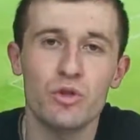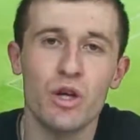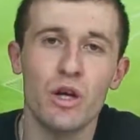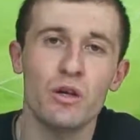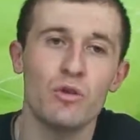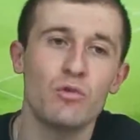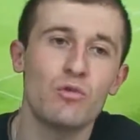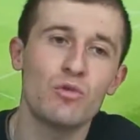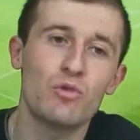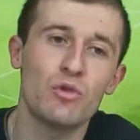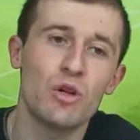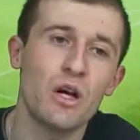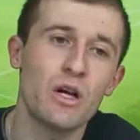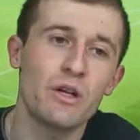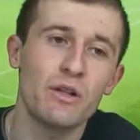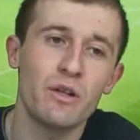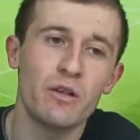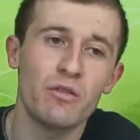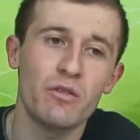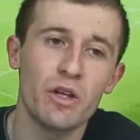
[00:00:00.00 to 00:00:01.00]
Yani
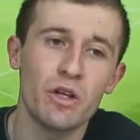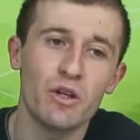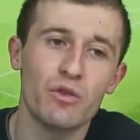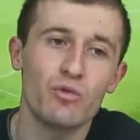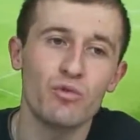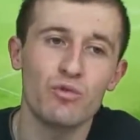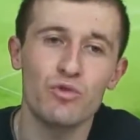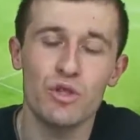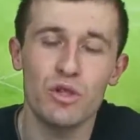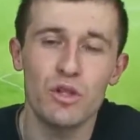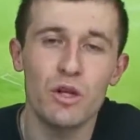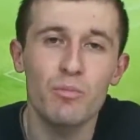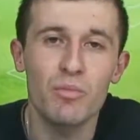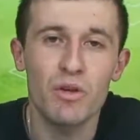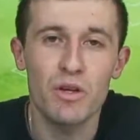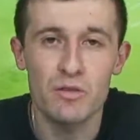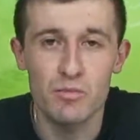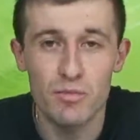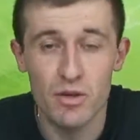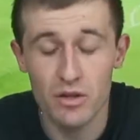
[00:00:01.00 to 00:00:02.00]
Ukrayna ve Rusya
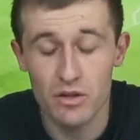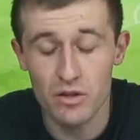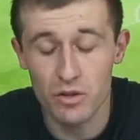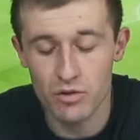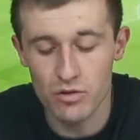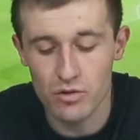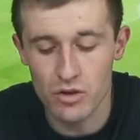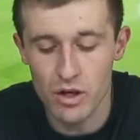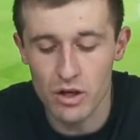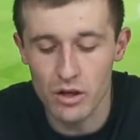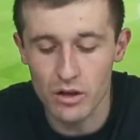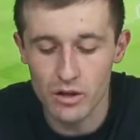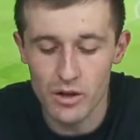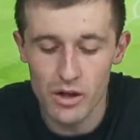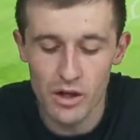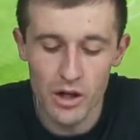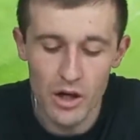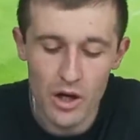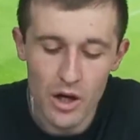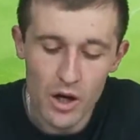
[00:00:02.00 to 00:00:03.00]
deplasmanları
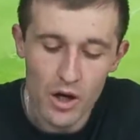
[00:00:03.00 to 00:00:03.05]
özellikle.